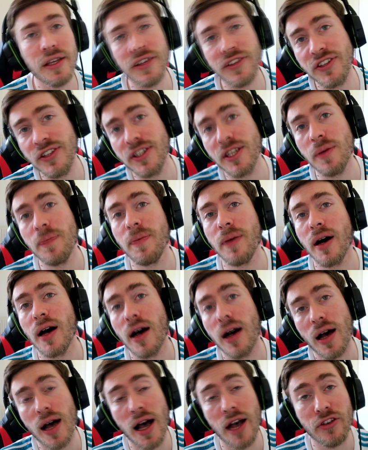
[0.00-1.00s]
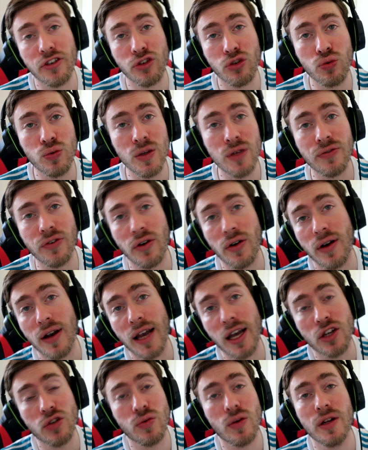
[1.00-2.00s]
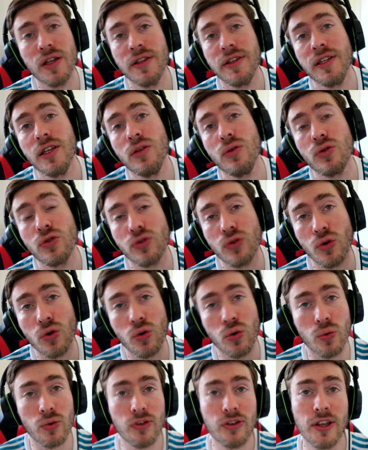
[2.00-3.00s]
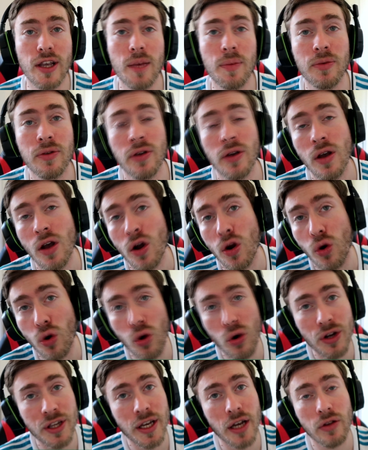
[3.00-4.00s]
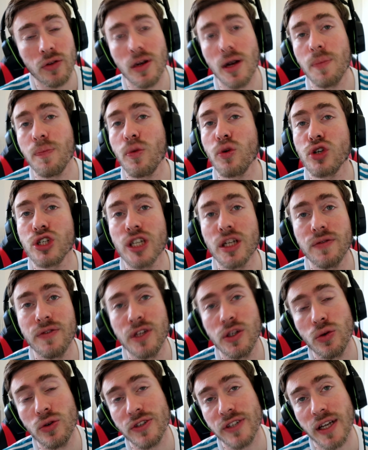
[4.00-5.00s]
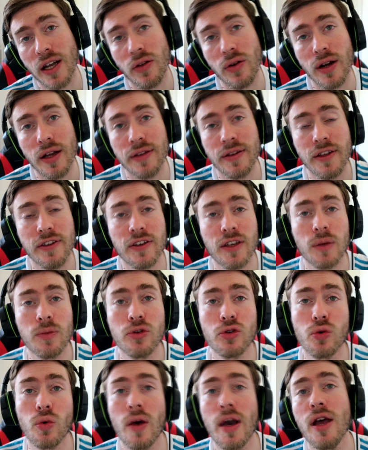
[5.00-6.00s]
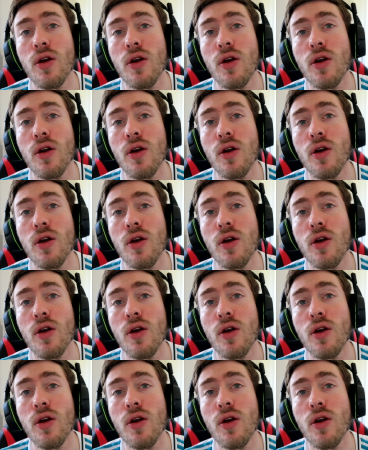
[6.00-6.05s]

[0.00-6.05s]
N'hésitez pas à suivre l'actualité de ce concept le lien de la prochaine vidéo sera dans la description.